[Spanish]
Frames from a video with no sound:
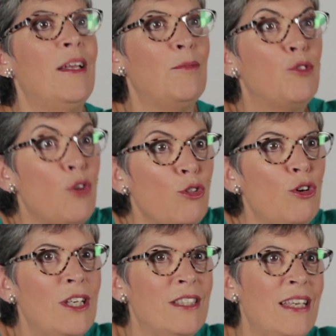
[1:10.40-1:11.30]
eh,
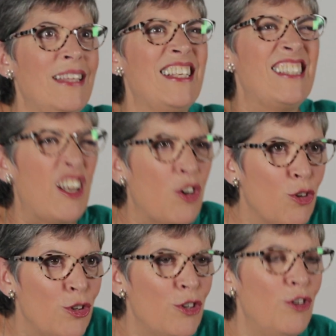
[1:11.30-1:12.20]
todo ese
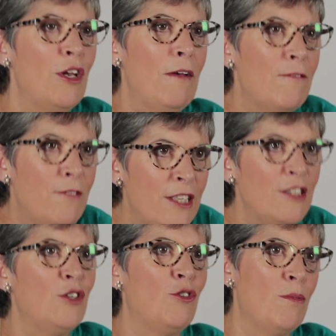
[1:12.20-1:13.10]
desarrollo
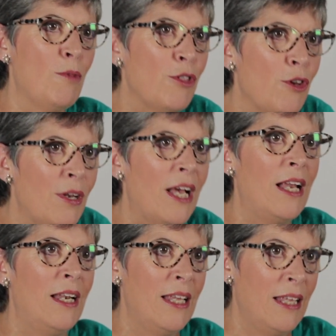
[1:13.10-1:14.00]
físico,
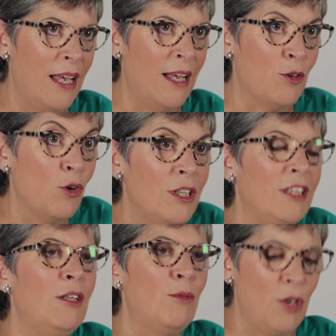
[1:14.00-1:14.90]
emocional,
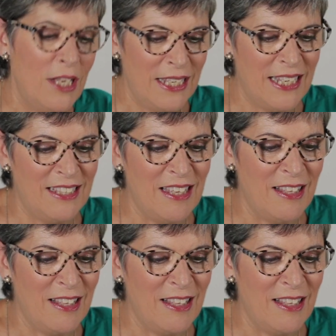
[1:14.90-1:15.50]
cognitivo que se